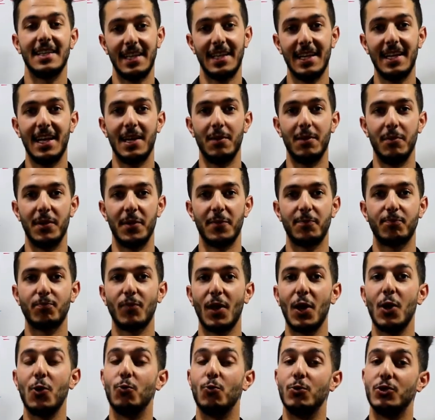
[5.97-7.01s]
العلمي
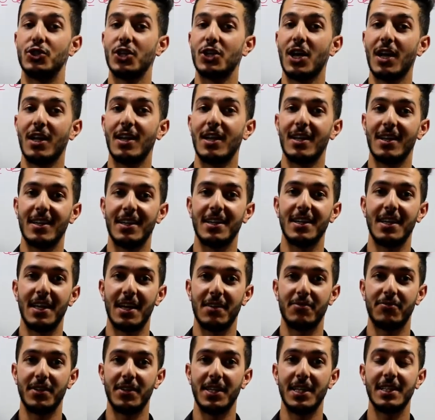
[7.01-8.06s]
وإن شاء الله إني
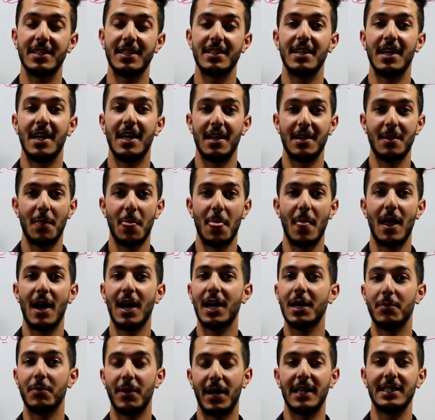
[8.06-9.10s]
أفيد
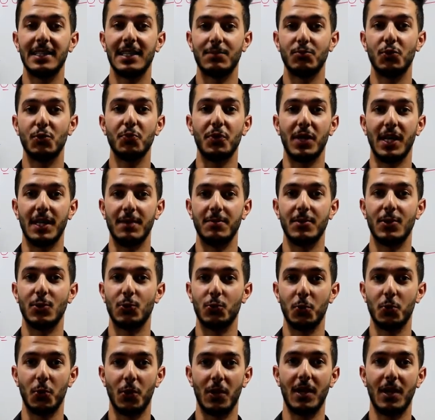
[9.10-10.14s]
أكبر عدد ممكن من
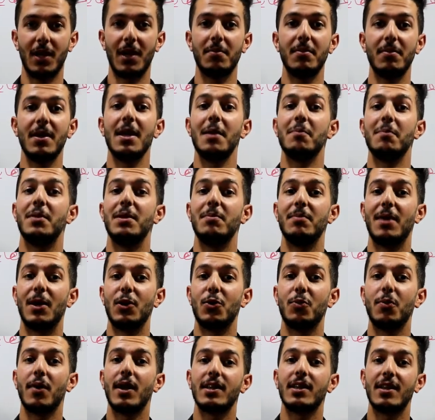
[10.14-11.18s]
الطلاب
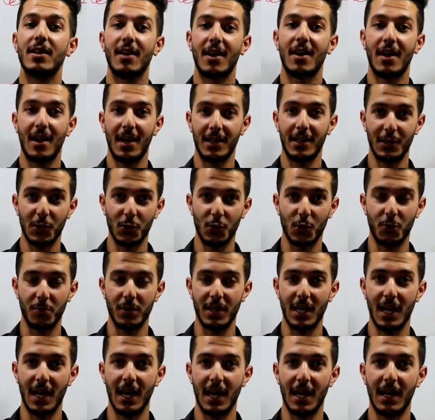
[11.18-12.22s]
بالمعلومات اللي راح أعطيكم
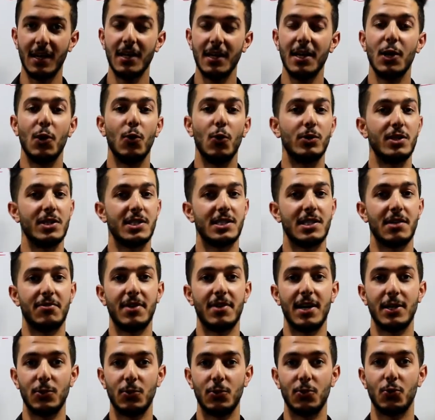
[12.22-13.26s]
إياها
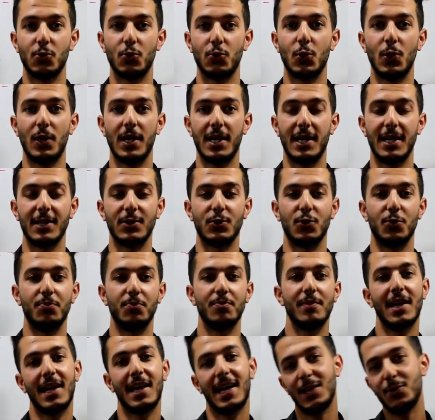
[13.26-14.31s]
وتستفادوا كلياتكم
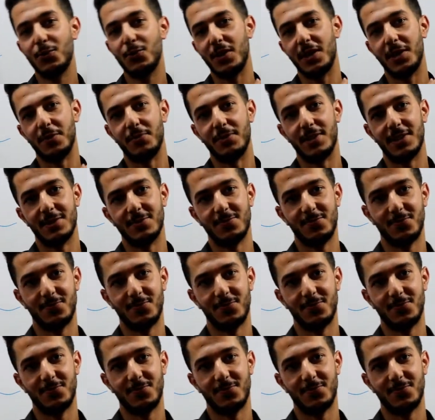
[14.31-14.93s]
خلونا نبدأ